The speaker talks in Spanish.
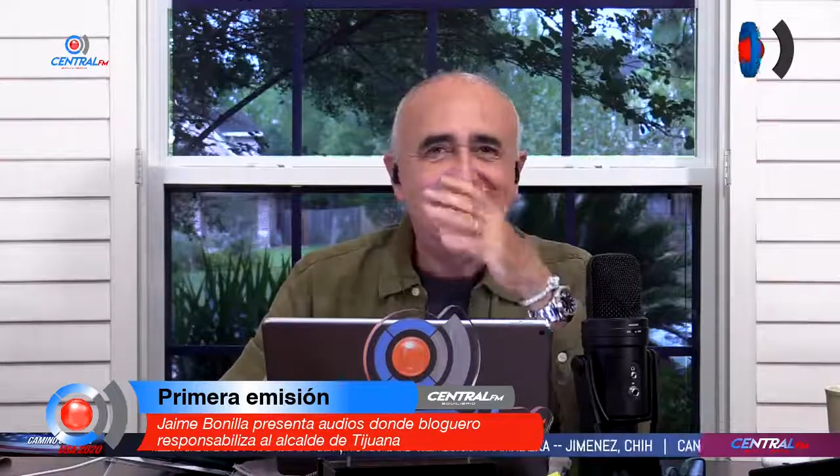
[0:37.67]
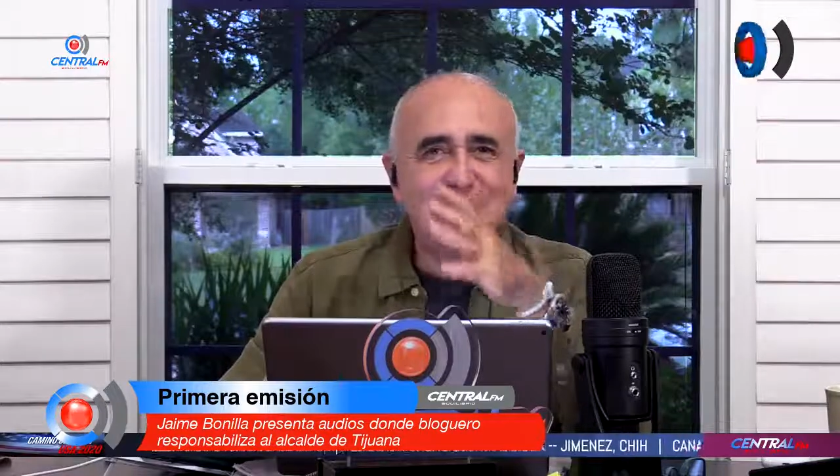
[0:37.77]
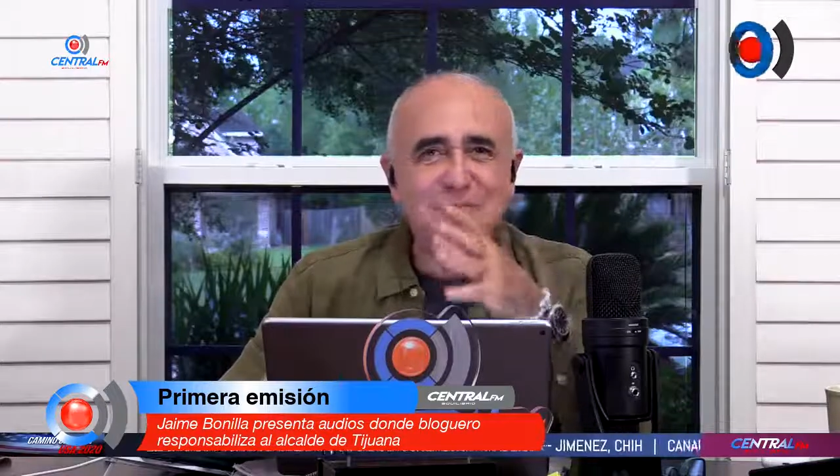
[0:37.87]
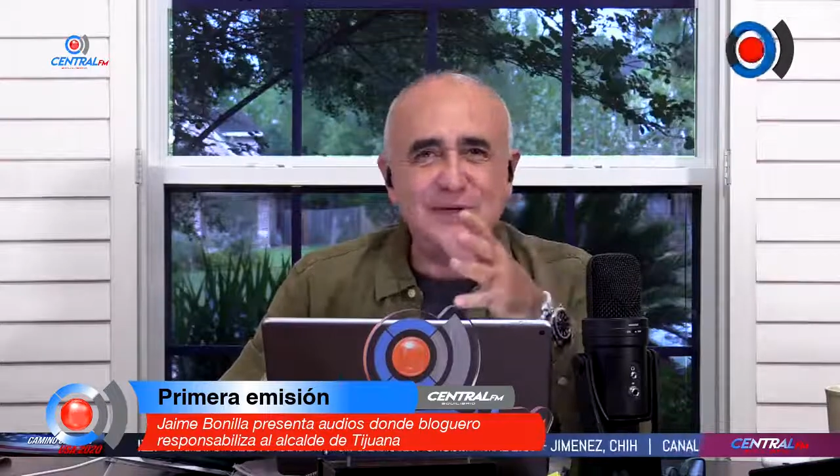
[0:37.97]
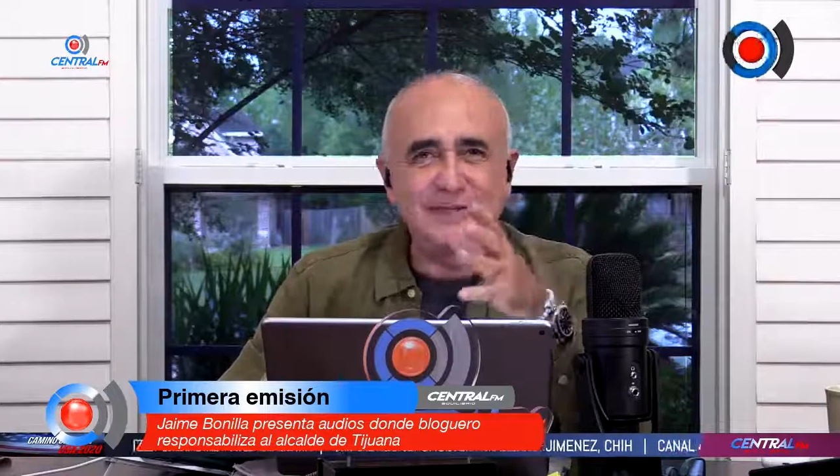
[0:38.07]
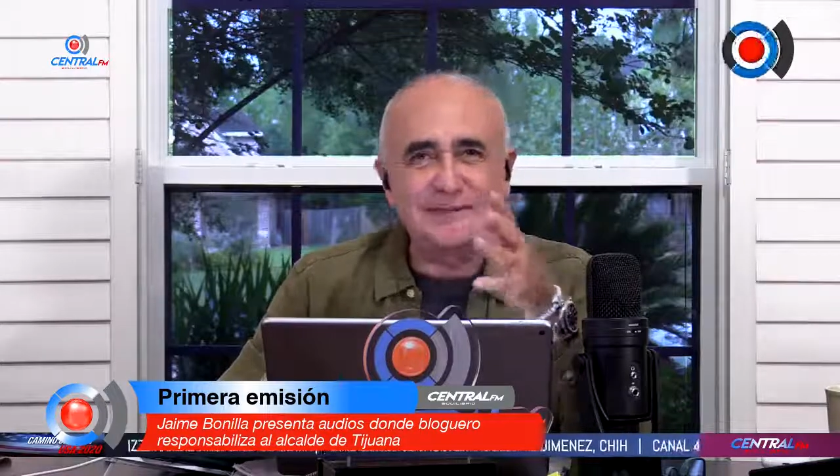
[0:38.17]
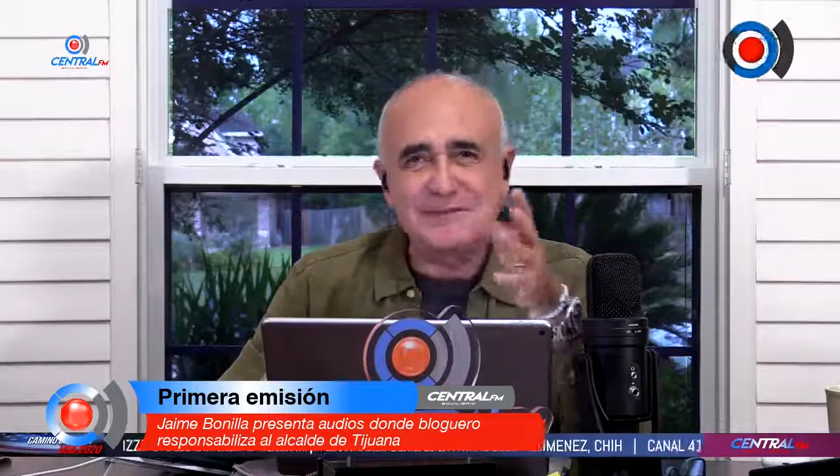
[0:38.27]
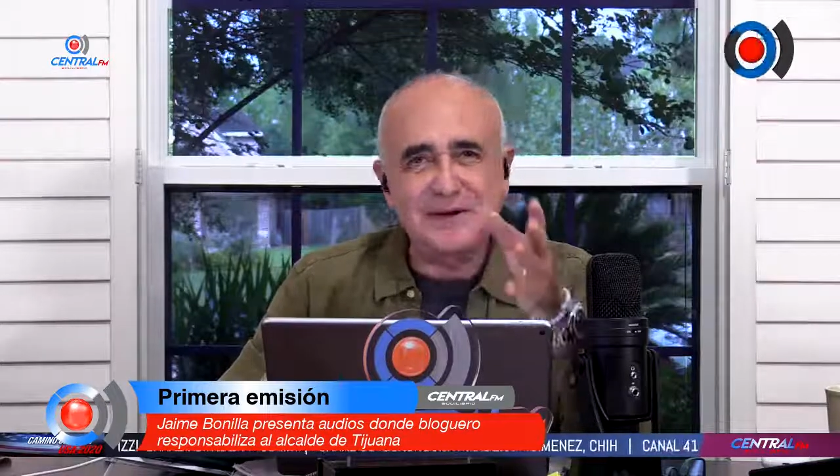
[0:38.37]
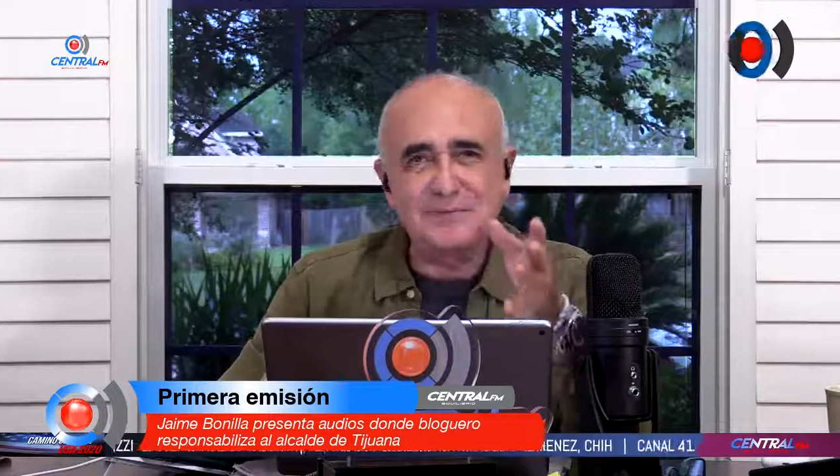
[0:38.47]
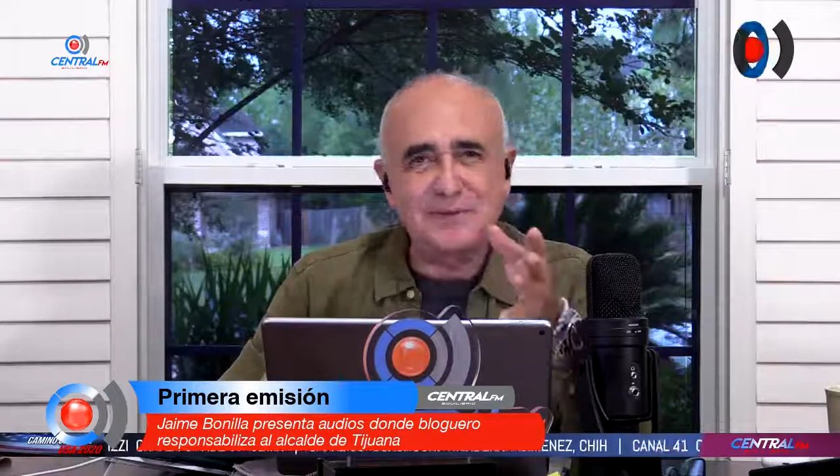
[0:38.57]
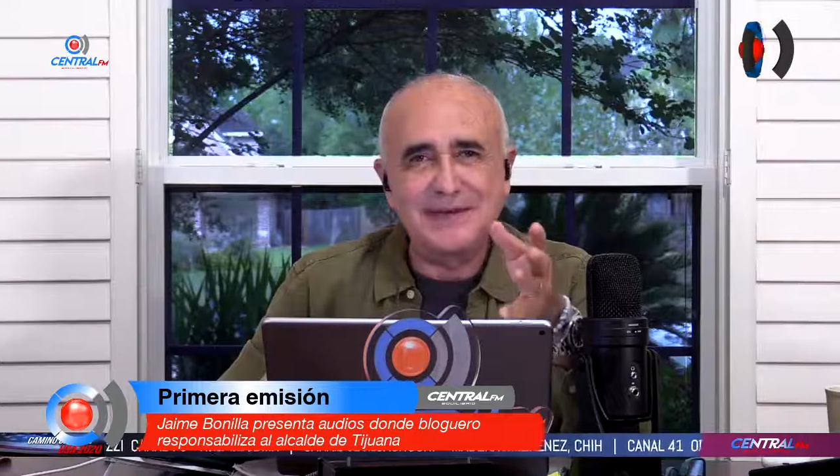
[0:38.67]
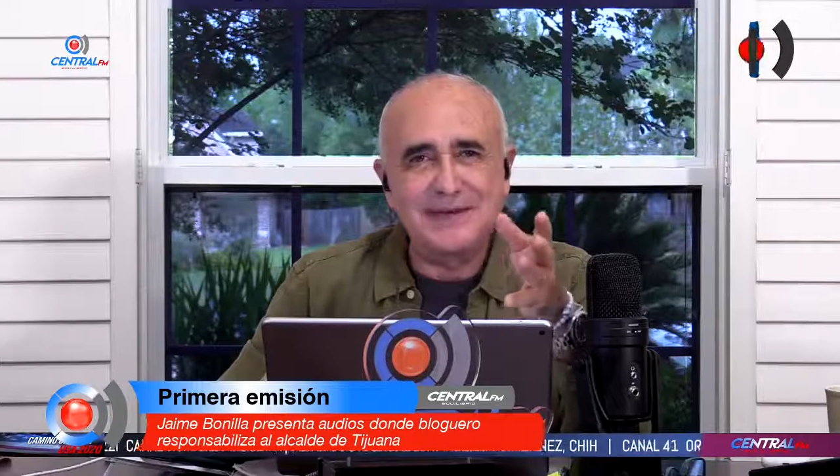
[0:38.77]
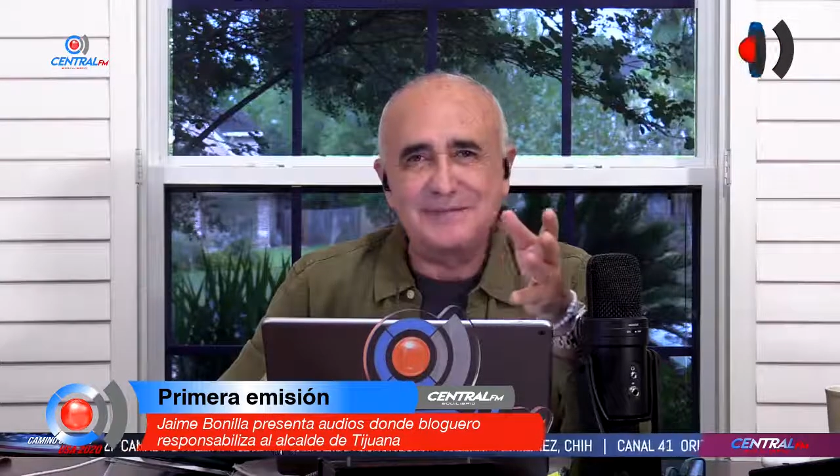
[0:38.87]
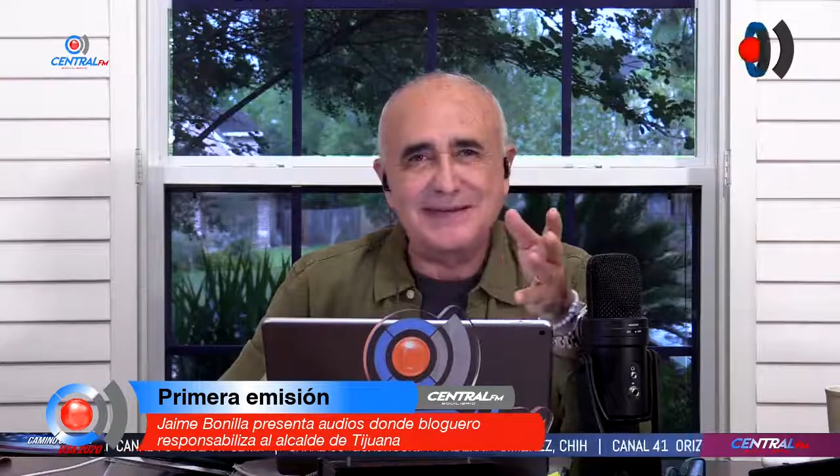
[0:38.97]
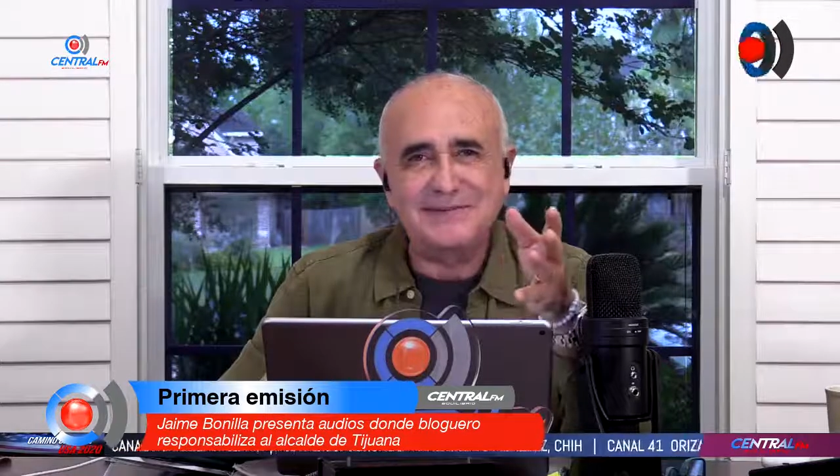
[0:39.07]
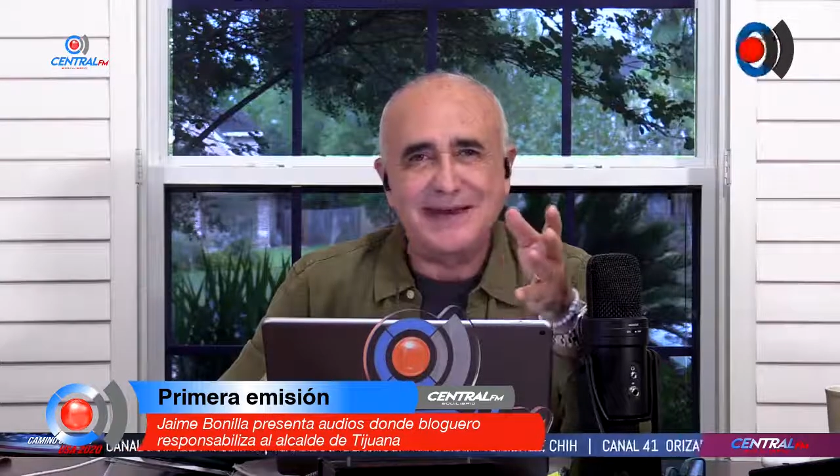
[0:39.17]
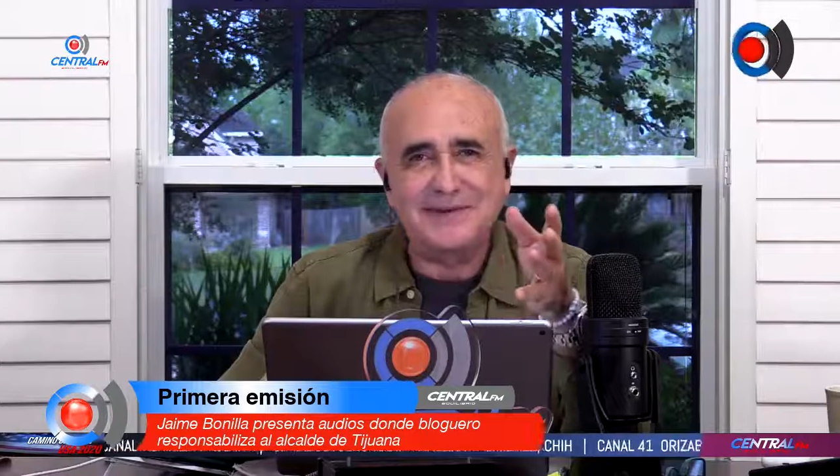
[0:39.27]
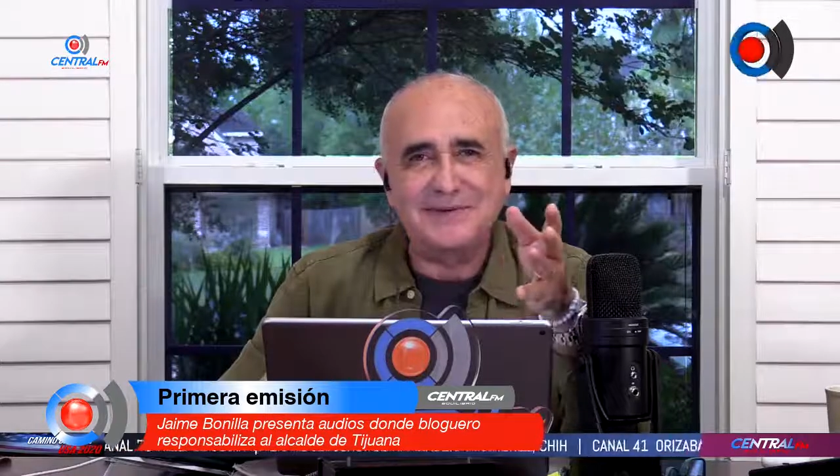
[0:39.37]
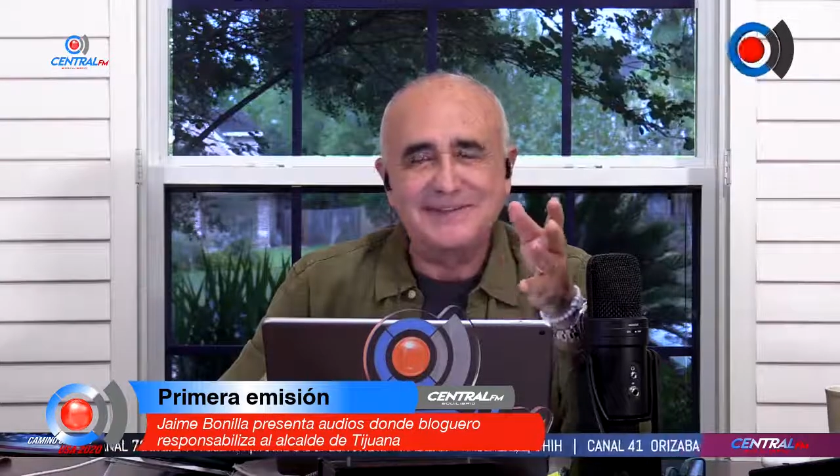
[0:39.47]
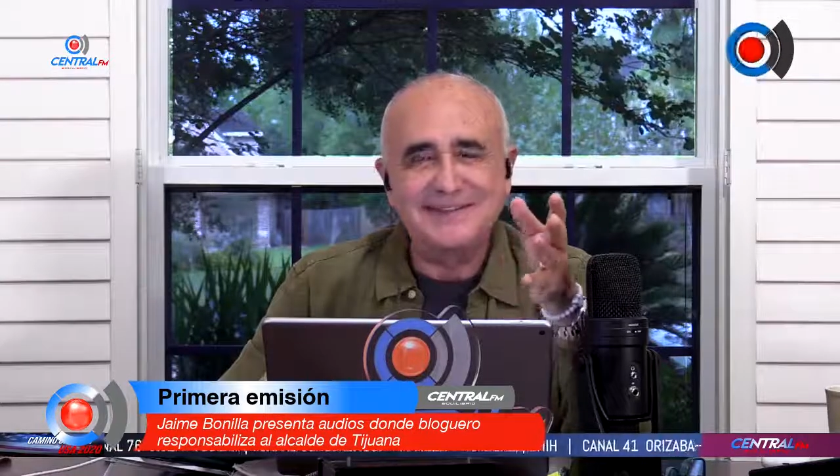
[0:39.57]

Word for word: los políticos ya no pueden ir más bajo